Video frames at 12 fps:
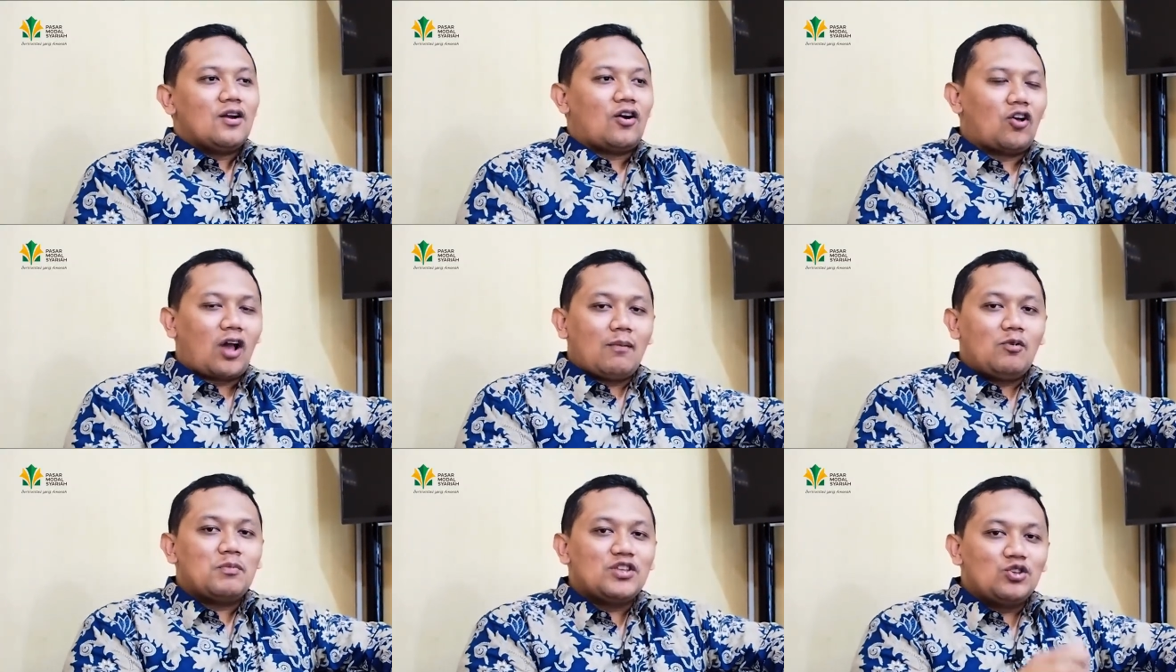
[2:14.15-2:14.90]
Kalau
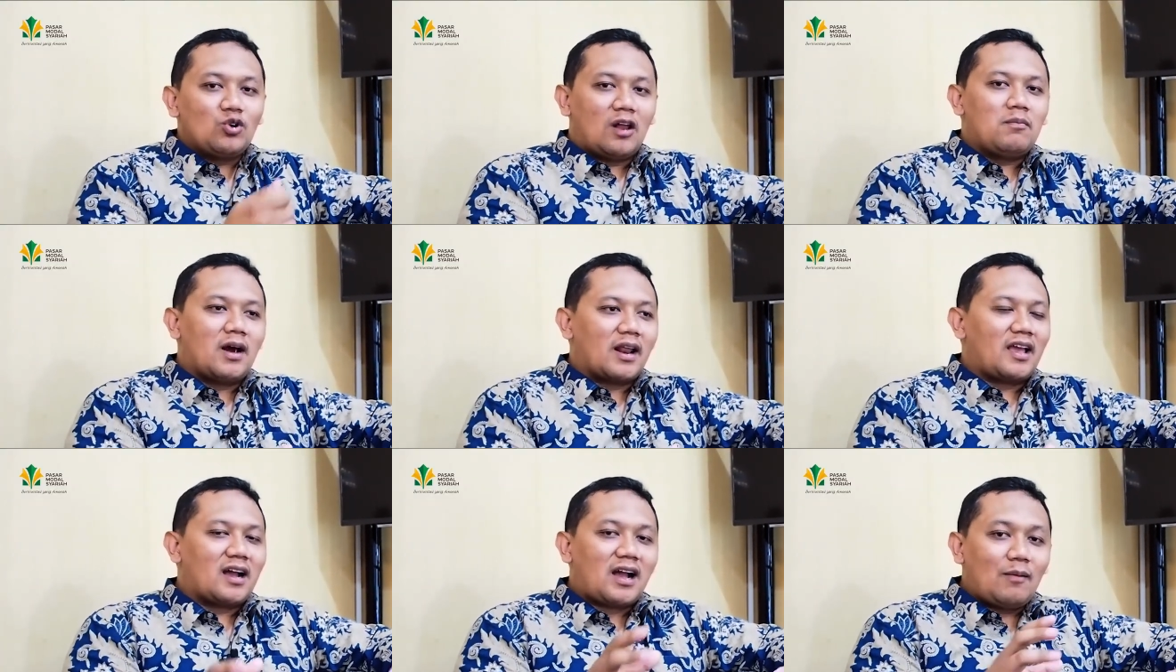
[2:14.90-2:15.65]
kamu menjual
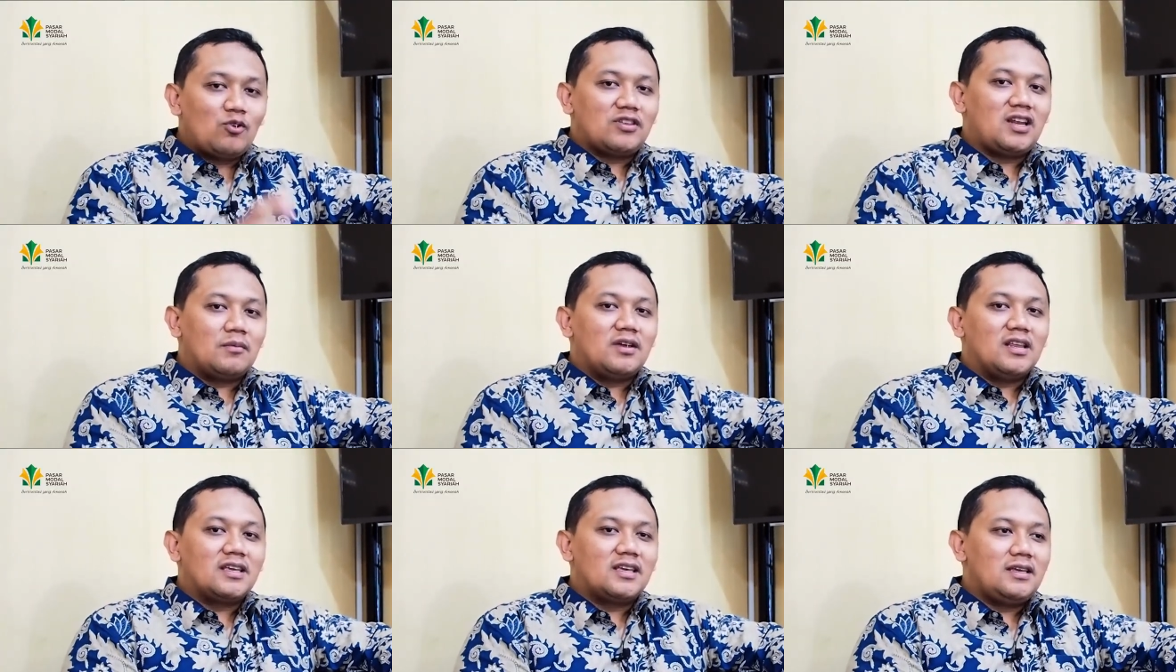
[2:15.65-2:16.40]
barang yang kamu tidak
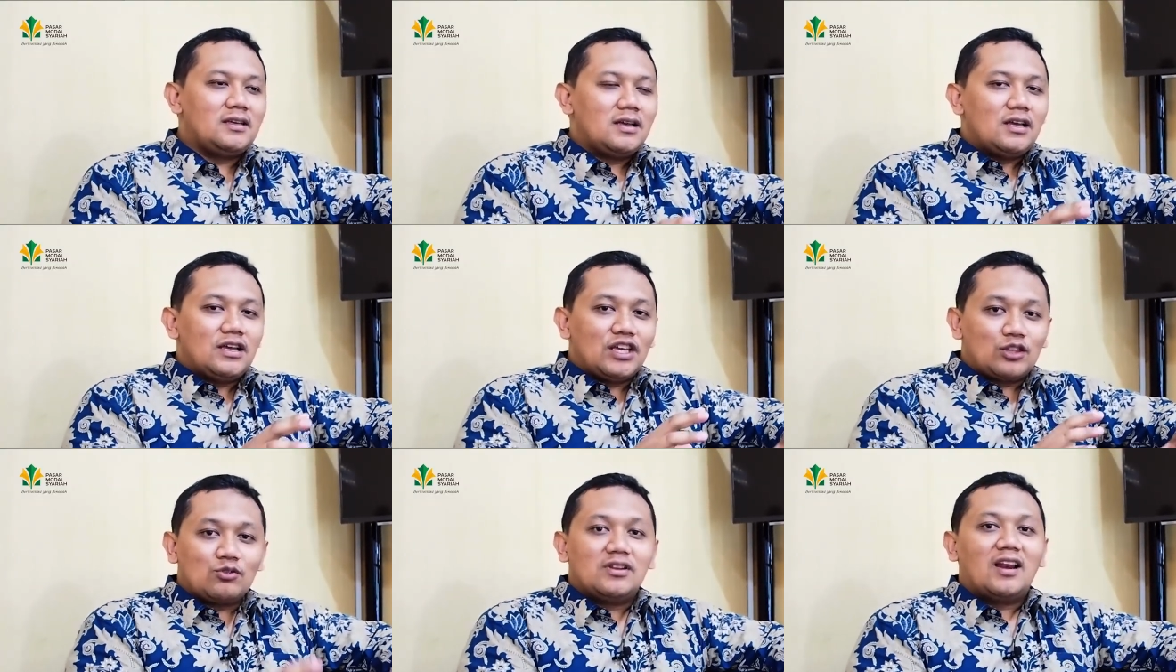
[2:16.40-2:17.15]
miliki,
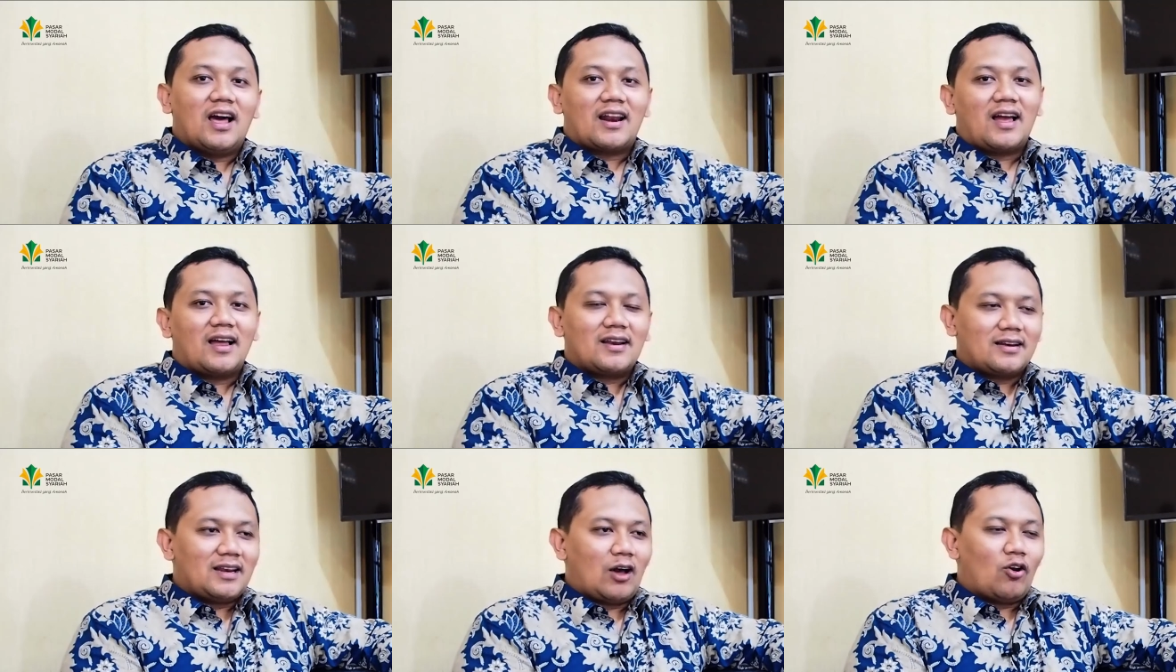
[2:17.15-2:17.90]
itu dilarang.
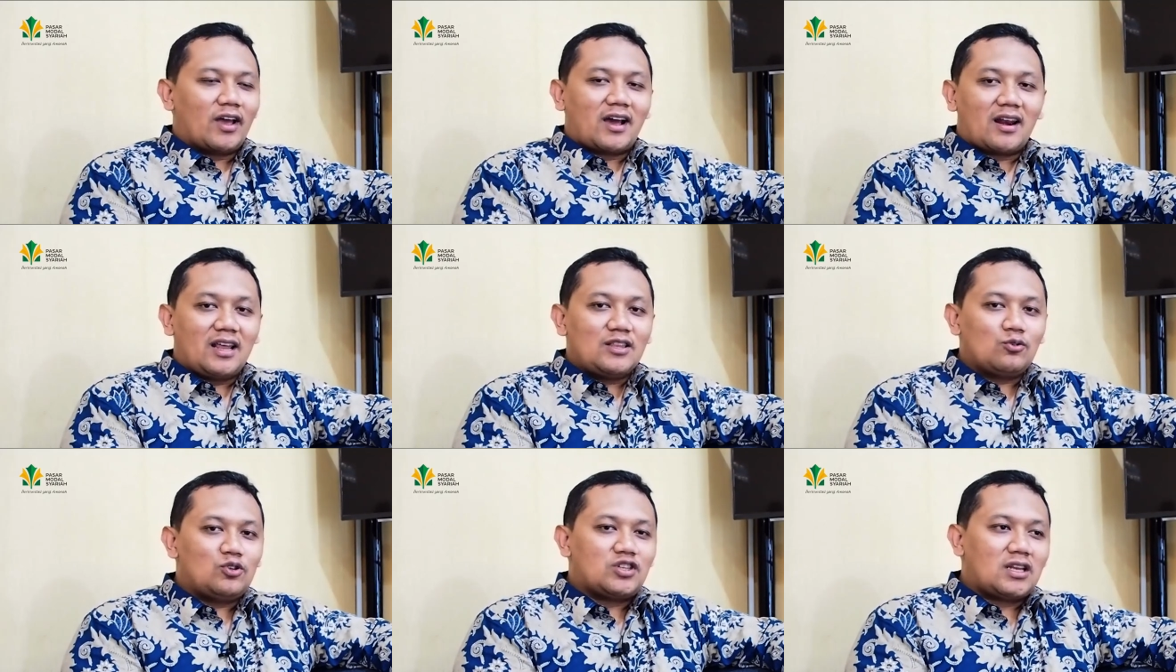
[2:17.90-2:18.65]
Nah, oleh karena
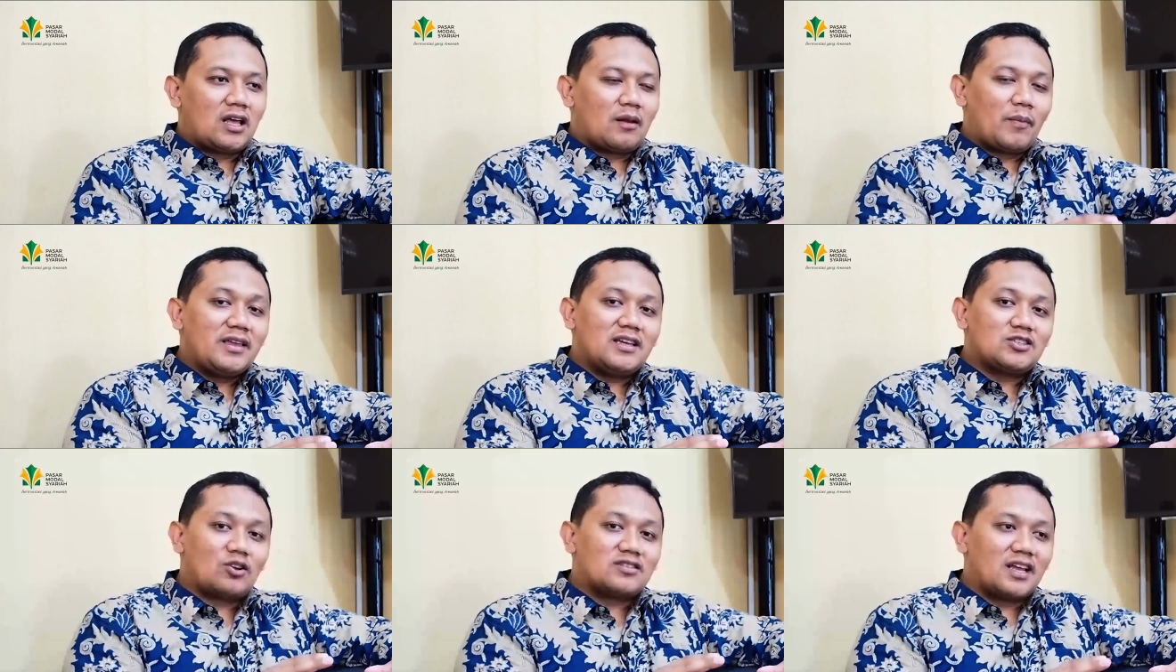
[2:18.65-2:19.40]
itu, yang namanya
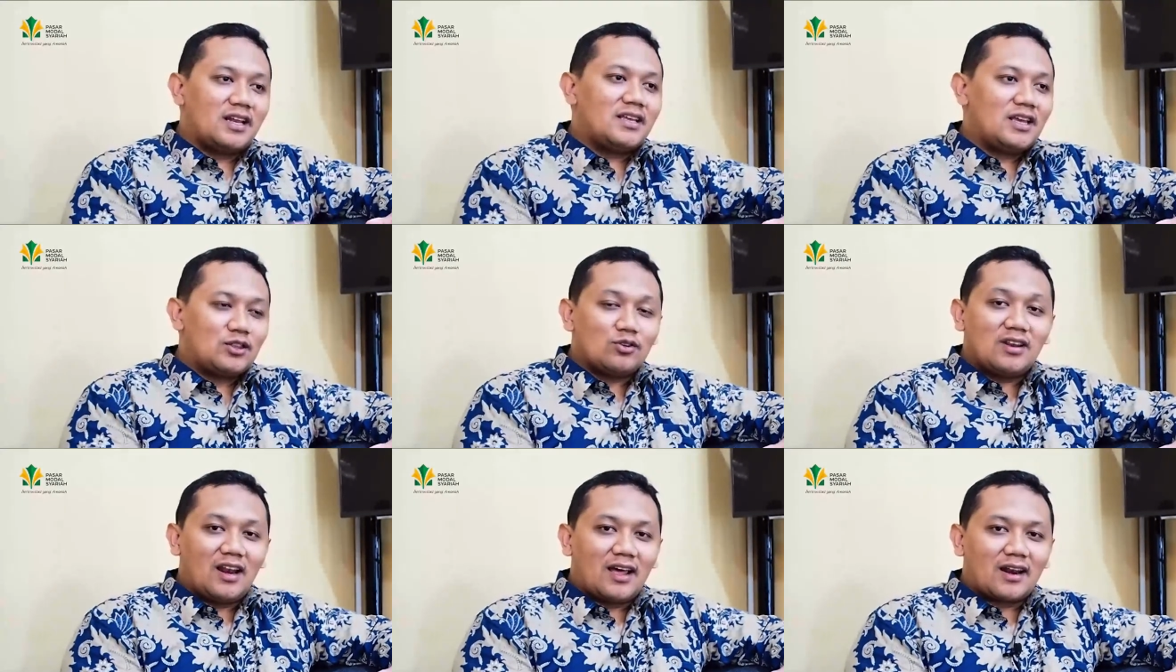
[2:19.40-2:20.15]
short selling
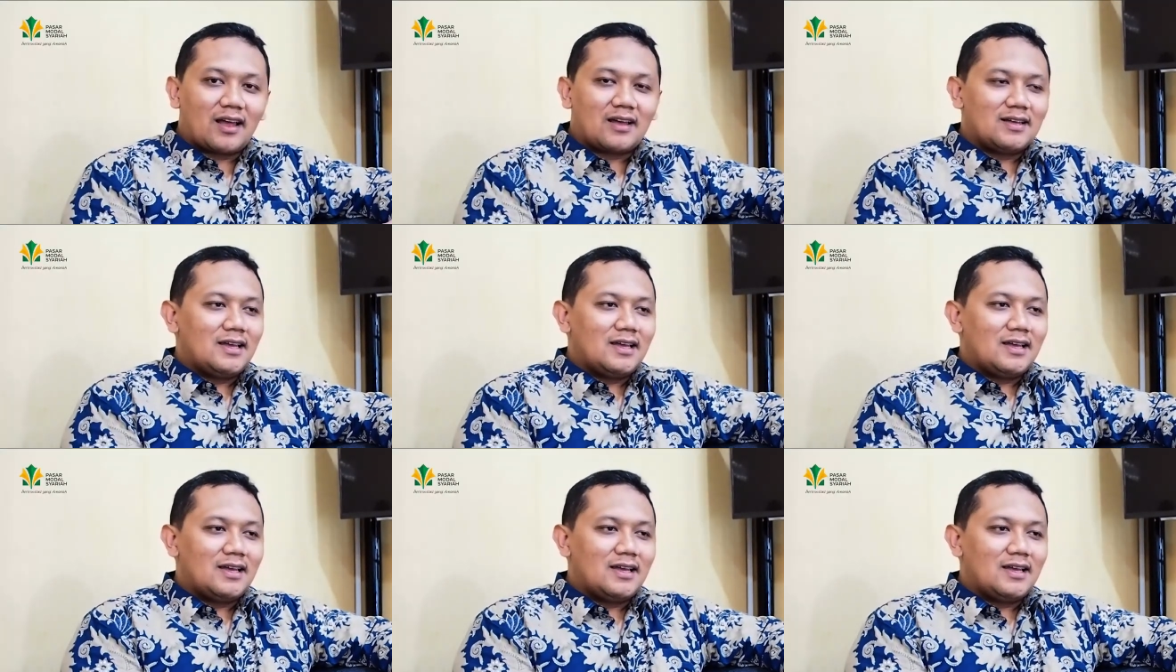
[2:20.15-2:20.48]
itu dilarang.